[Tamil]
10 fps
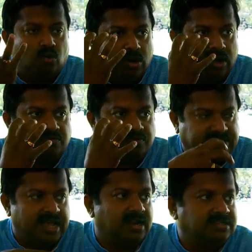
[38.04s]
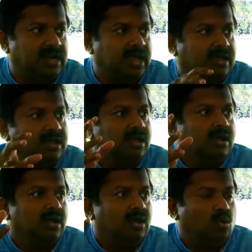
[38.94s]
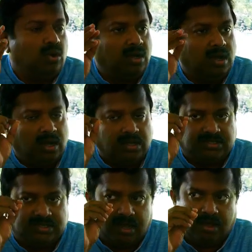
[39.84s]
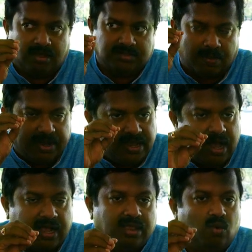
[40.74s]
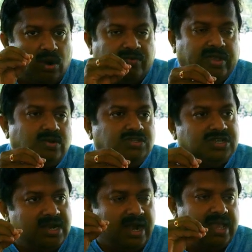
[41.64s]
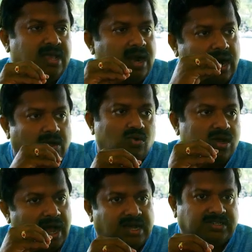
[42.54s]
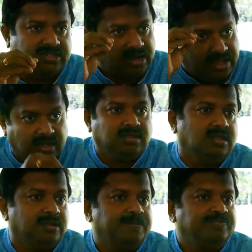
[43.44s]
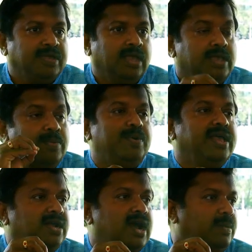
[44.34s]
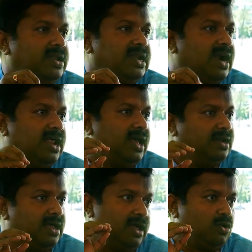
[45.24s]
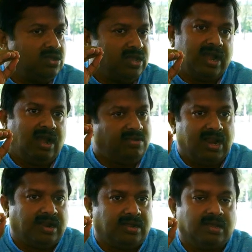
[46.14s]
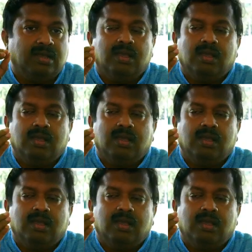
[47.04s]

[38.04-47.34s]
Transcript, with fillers: உடல் ஃபிசியாலஜியில் ஒரு ச சமைக்காத உணவையும் ஜீரணிக்கிற அளவுக்கு ஆற்றல் இருந்தது இப்போ இருக்கா அப்படின்னு கேட்டால் அதில் கொஞ்சம் கேள்வியெலாம் இருக்குது